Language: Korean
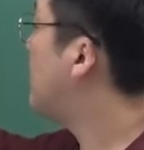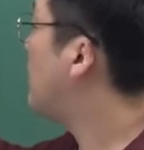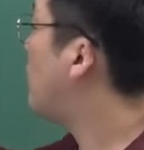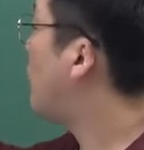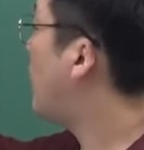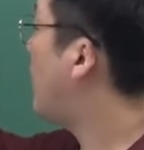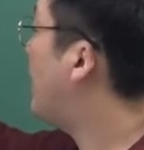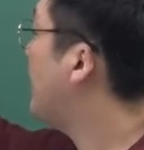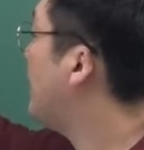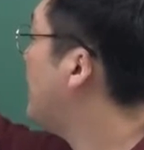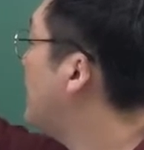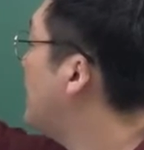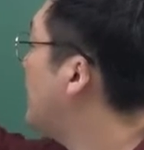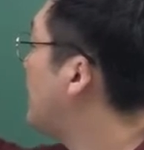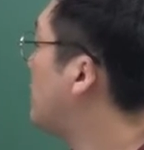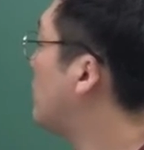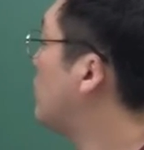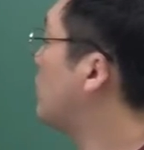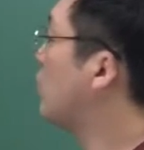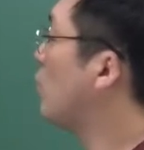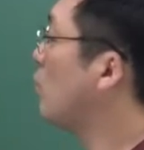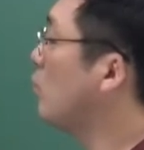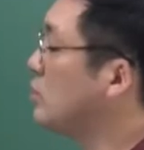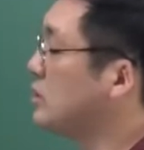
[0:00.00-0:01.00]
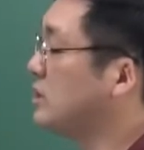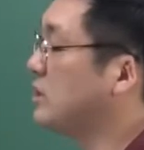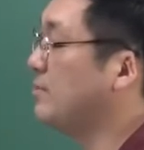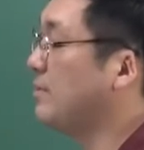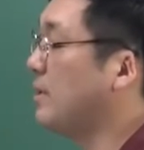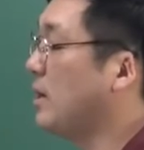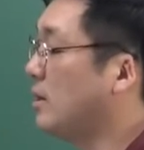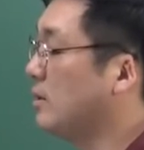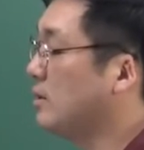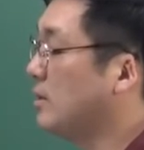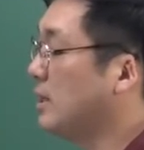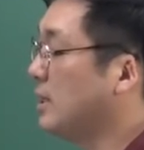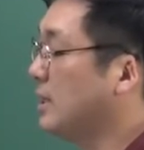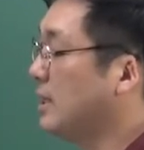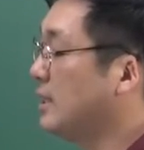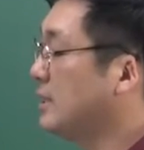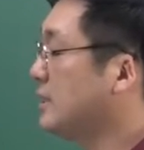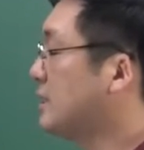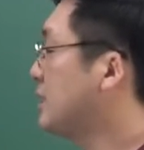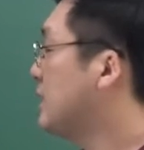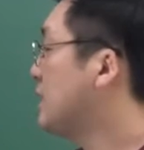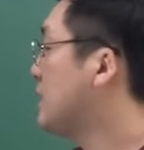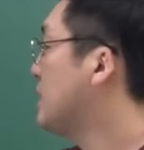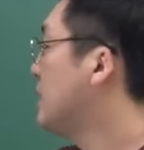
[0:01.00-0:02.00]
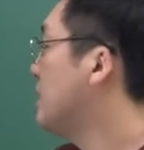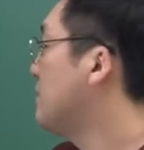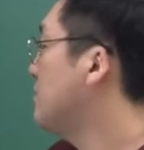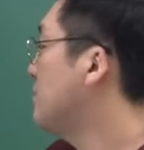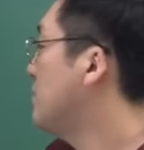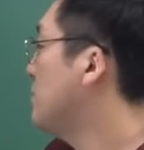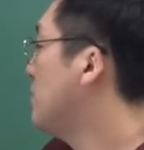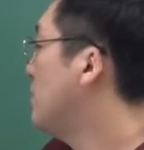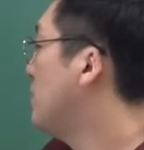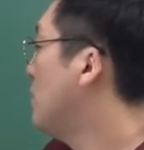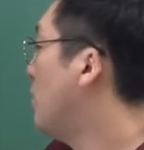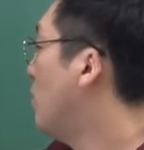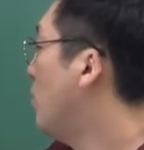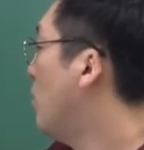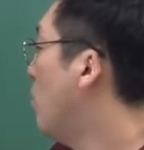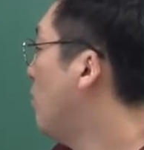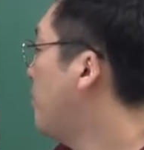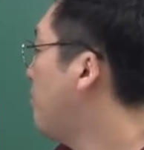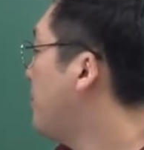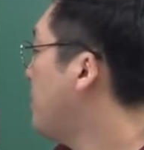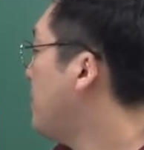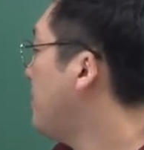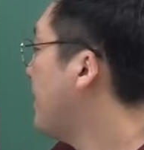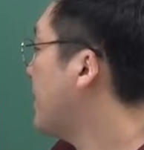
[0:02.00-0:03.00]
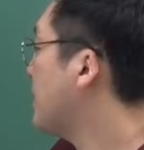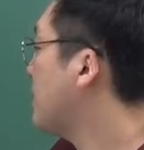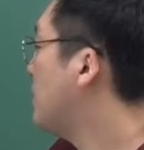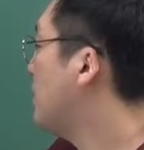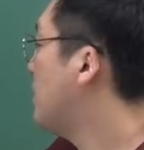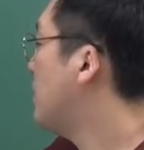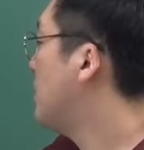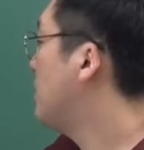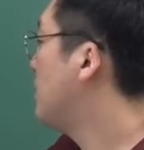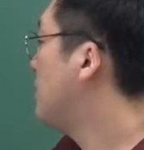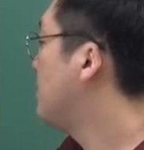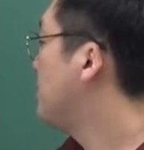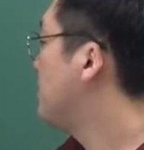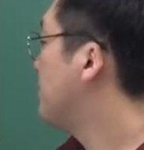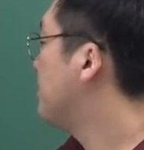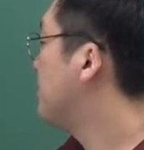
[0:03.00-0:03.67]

Y라고 놓으시면 지금 o p 벡터